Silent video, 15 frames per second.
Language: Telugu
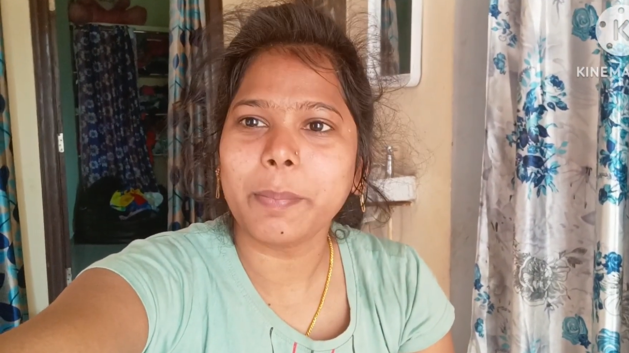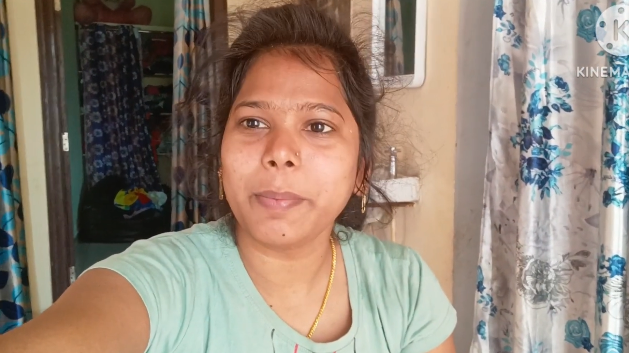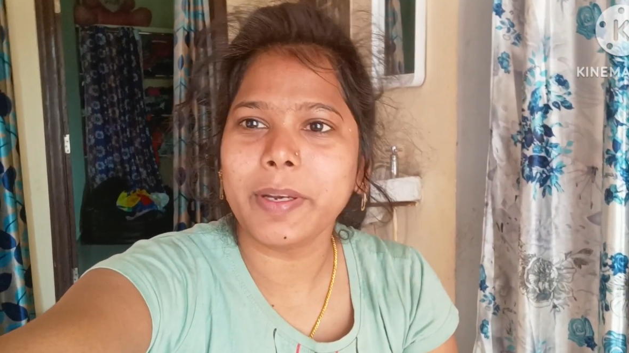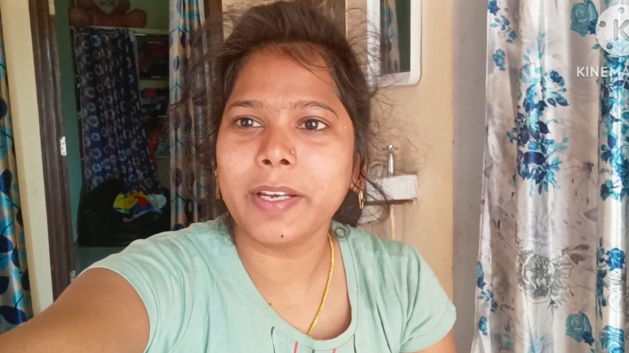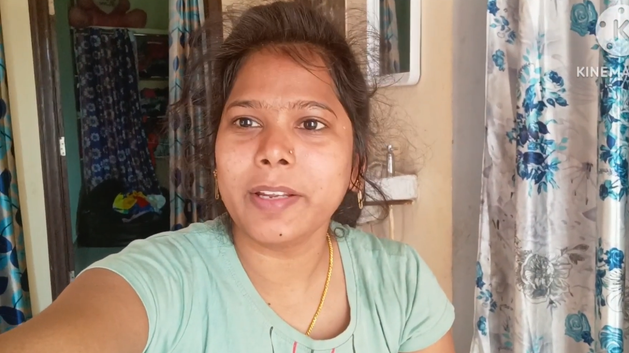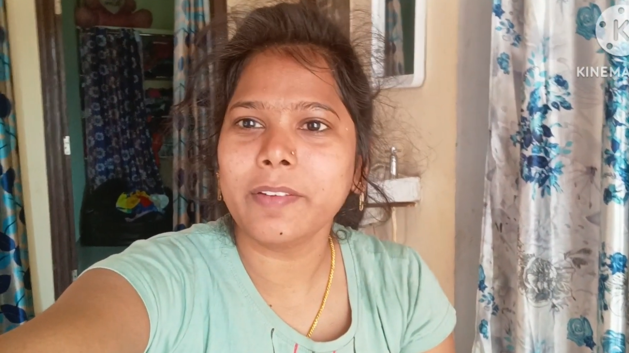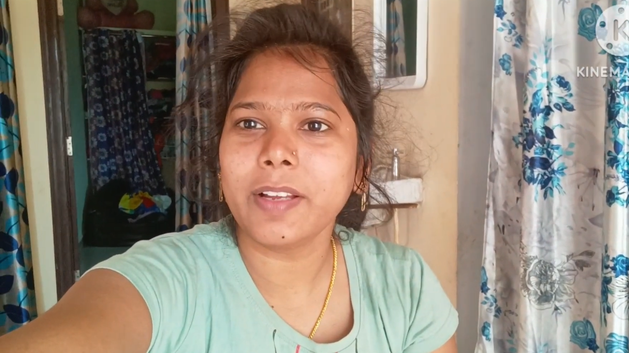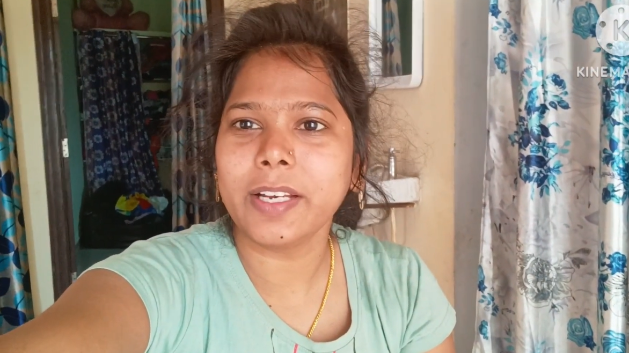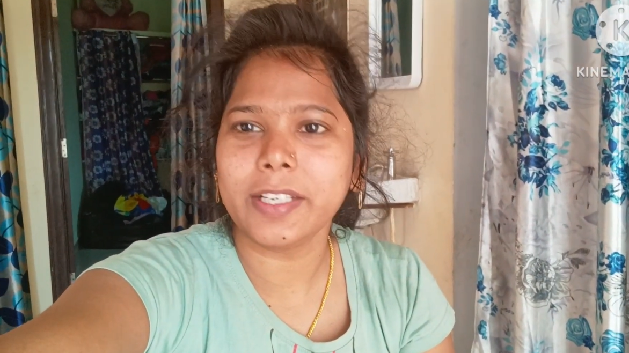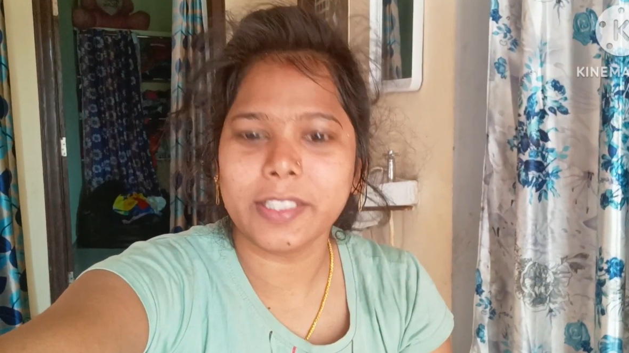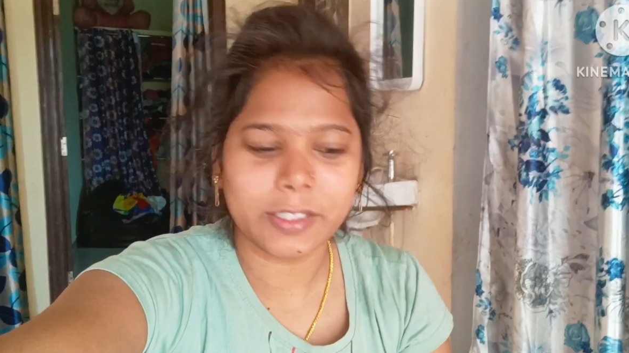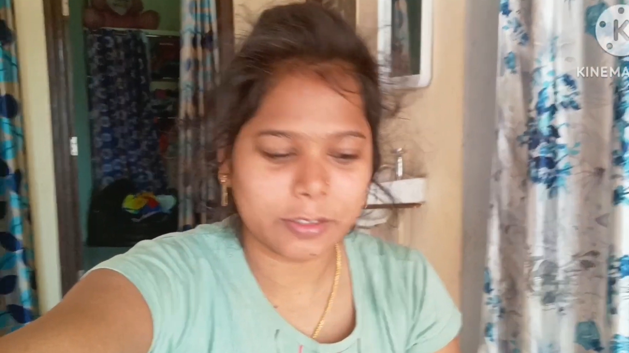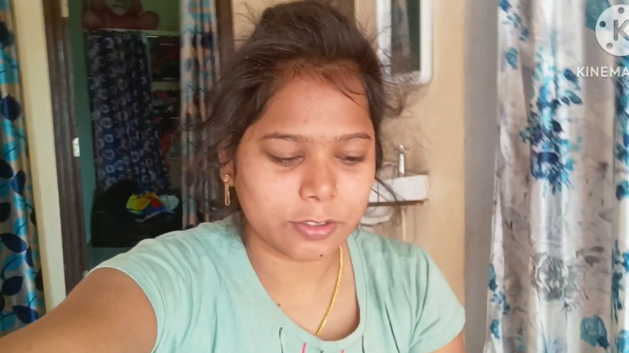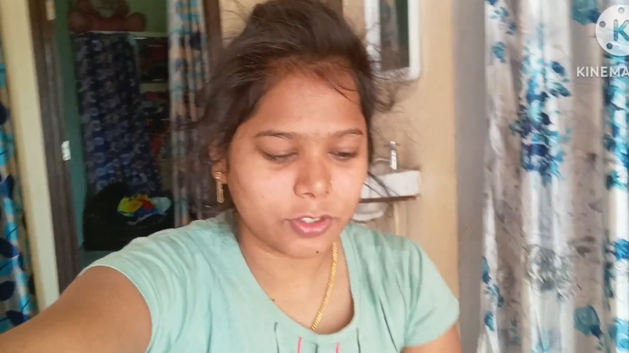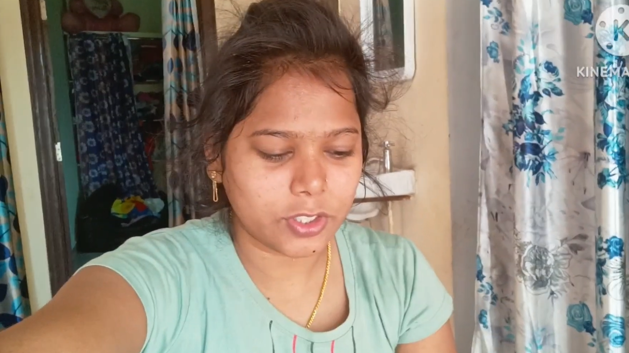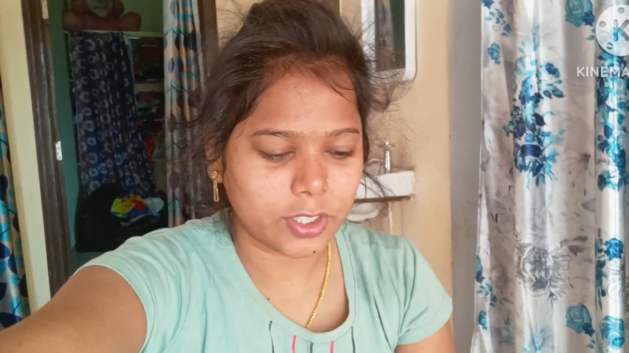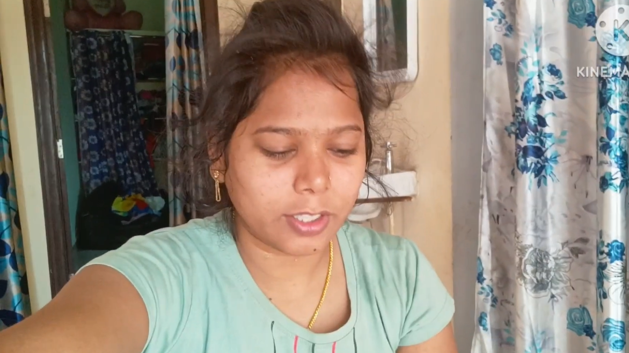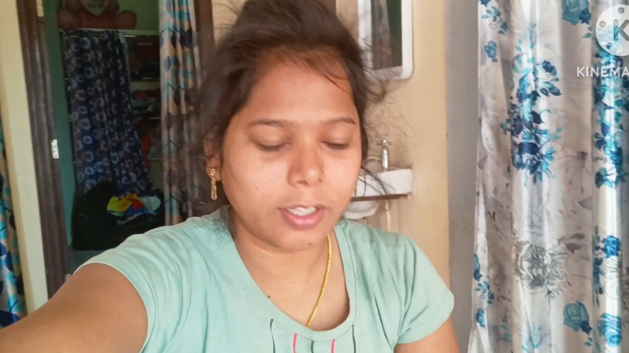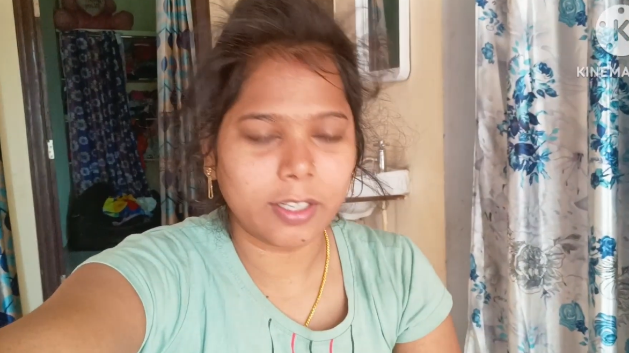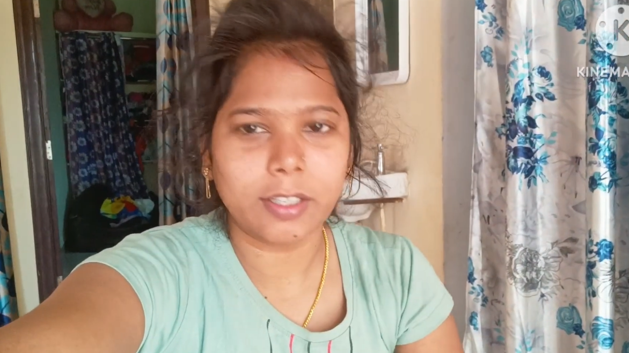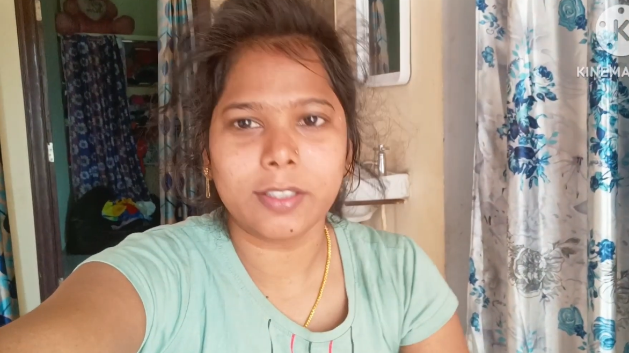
పిన్ని వాళ్ళ ఇంటికి వచ్చాక